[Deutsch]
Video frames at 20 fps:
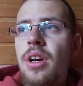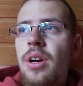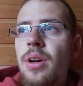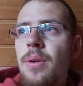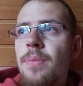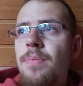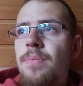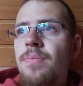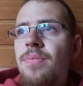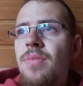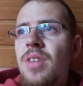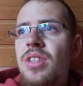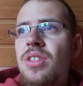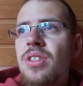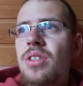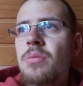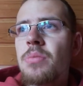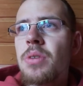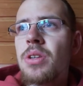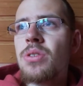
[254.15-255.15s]
Ähm, das
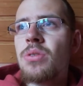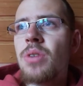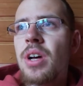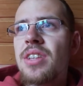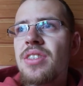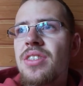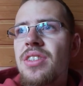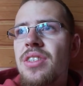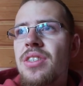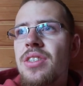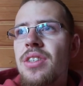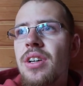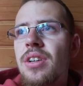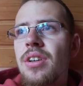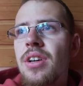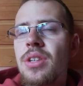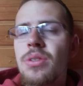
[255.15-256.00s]
ist immer so Ansichtssache.